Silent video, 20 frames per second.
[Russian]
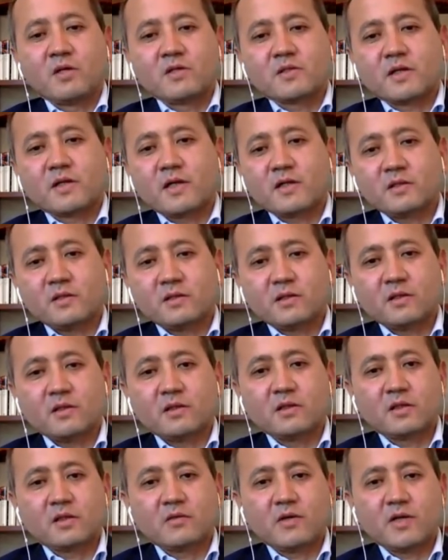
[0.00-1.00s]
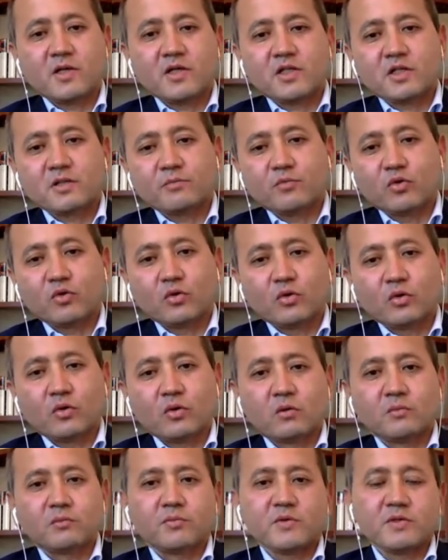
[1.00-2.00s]
мои соратники и товарищи
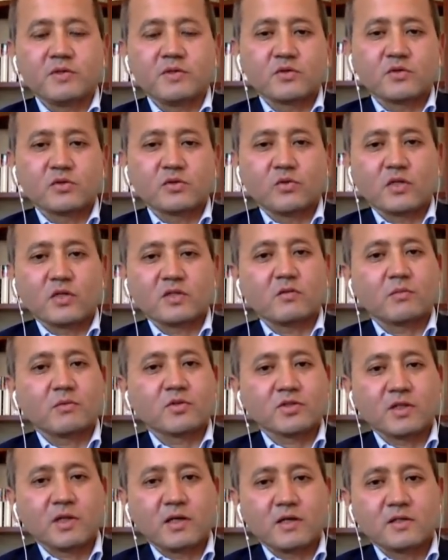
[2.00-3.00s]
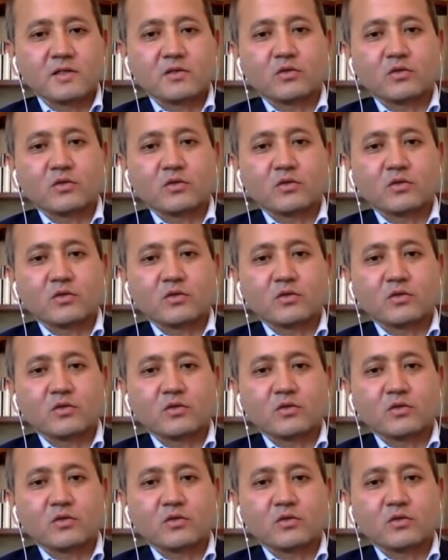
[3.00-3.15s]
по бизнесу освобождались